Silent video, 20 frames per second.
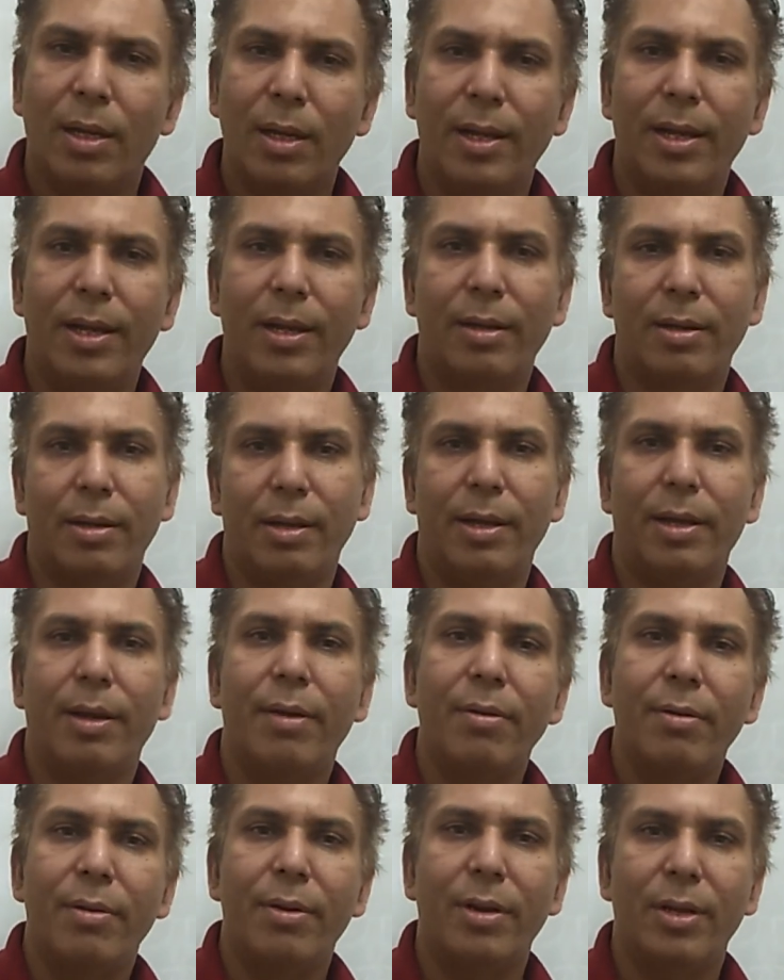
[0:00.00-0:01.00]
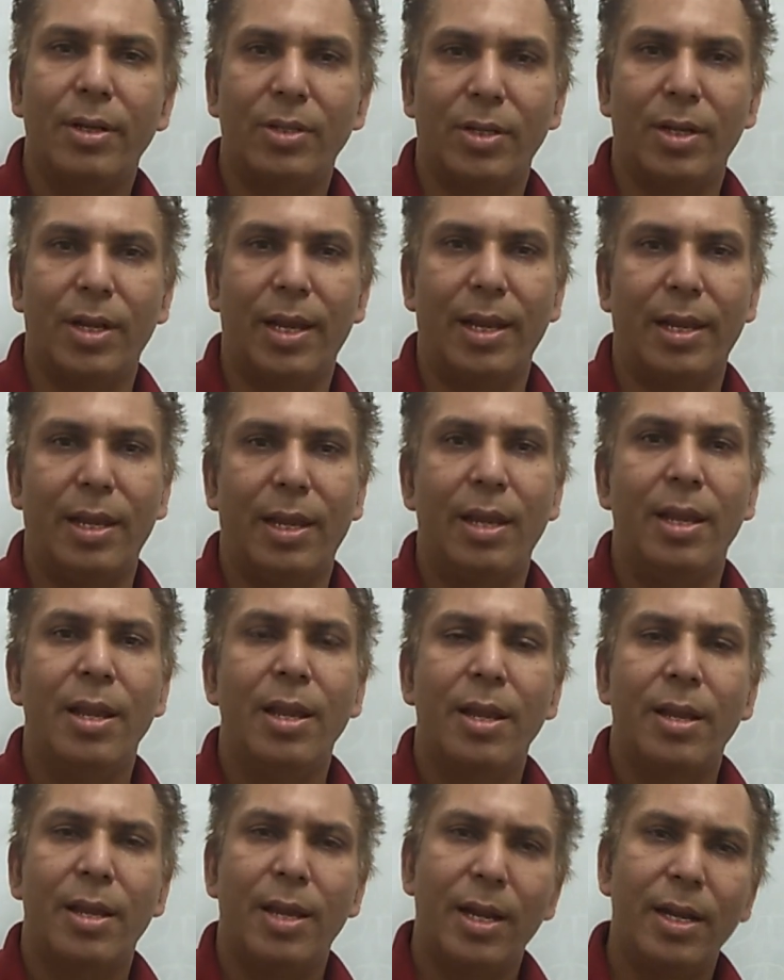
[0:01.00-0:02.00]
क्लियर क्लियर नजर आएंगी
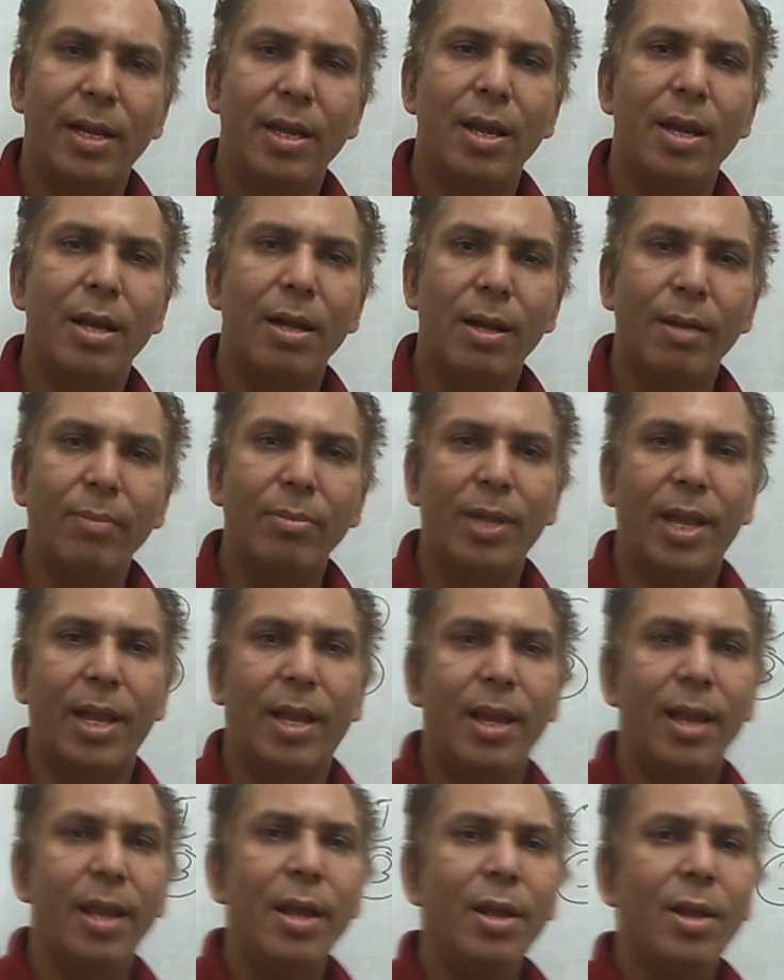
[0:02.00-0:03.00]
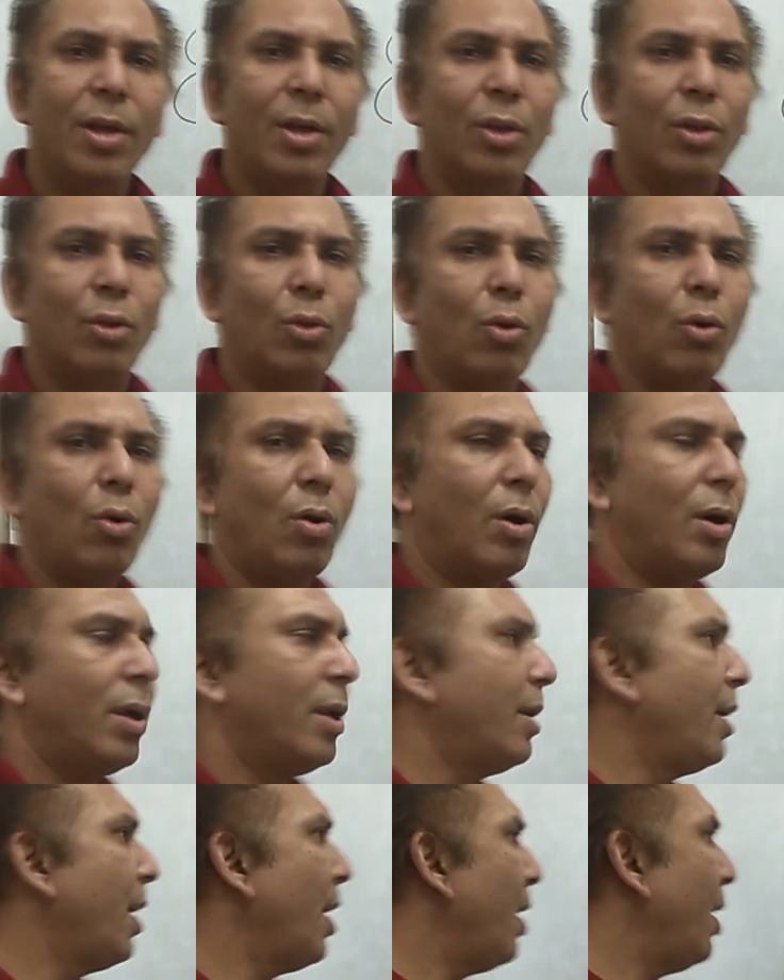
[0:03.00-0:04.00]
यानी कि अगर हम देखें तो
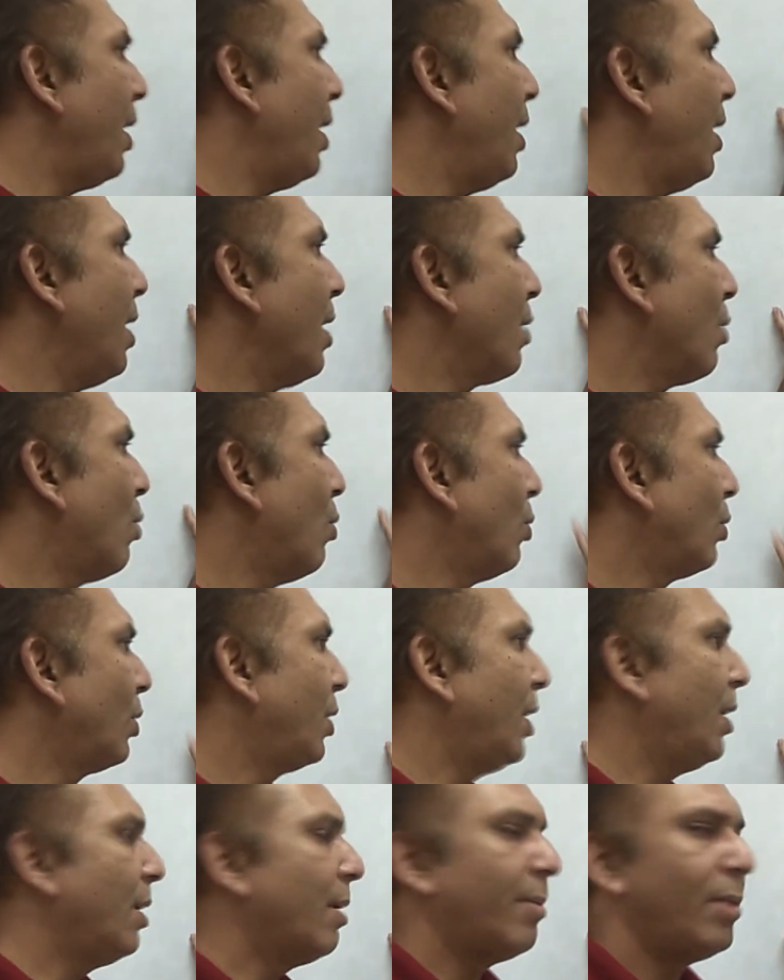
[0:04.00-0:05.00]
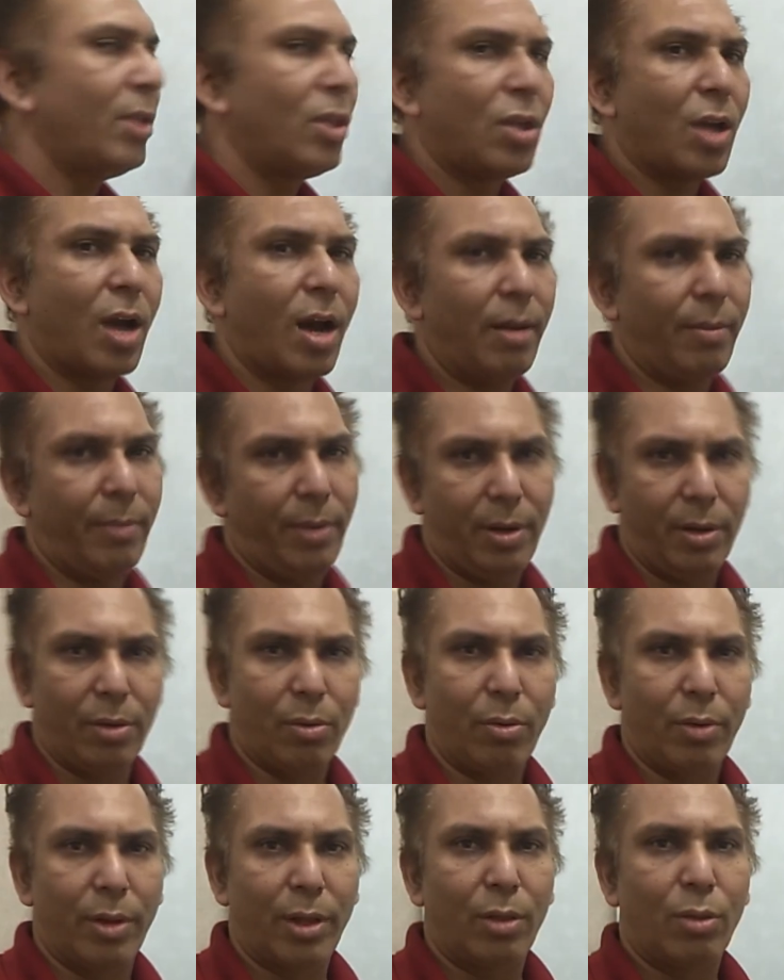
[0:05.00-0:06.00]
ये एक और तीन अभी चार
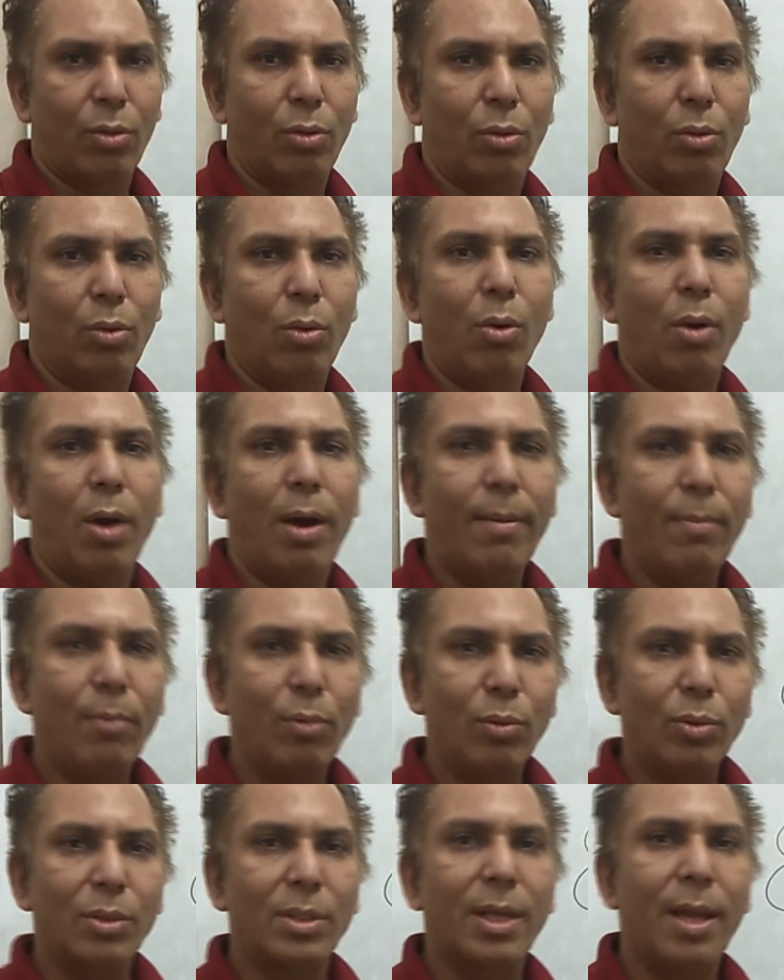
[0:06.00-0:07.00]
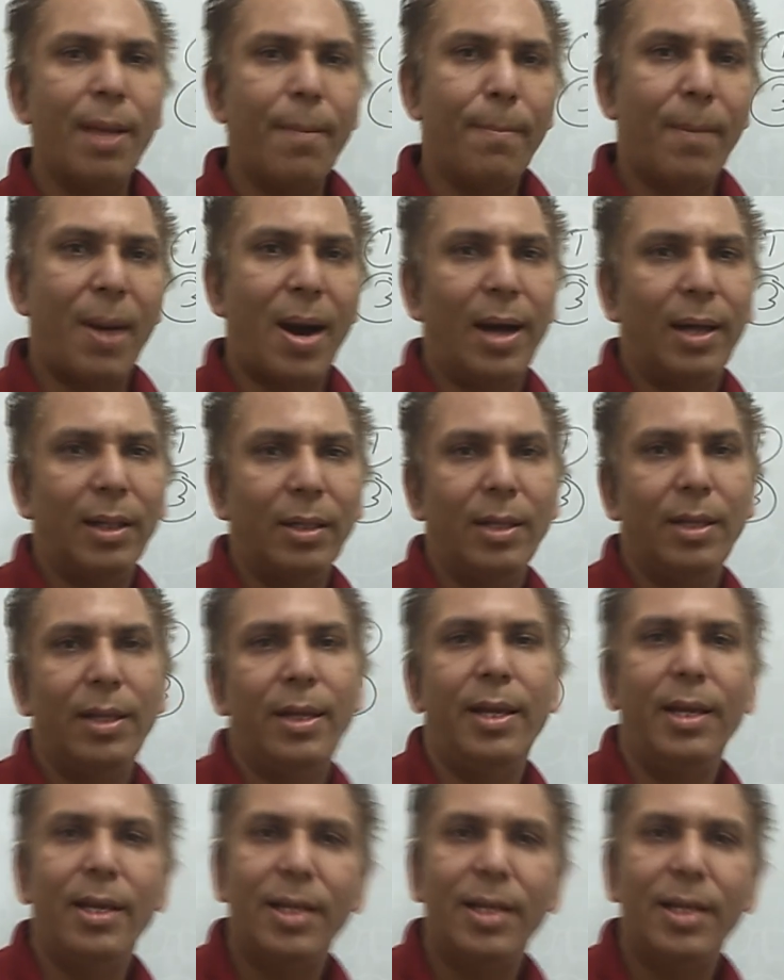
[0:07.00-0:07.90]
मिनट हो गए तो अब उसके बाद